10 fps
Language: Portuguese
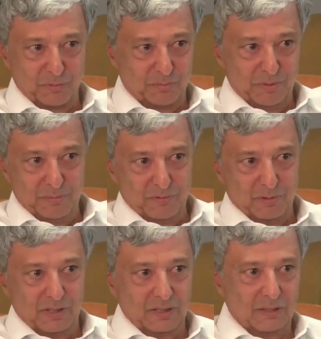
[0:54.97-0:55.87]
do PIB
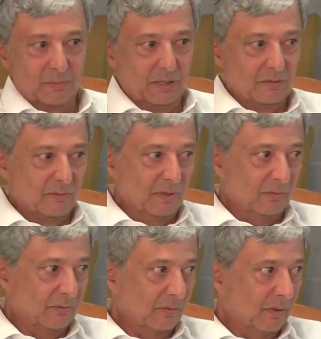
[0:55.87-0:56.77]
violentamente com
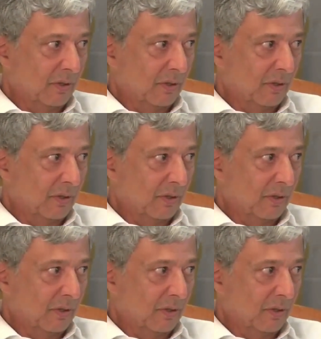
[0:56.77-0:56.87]
isso.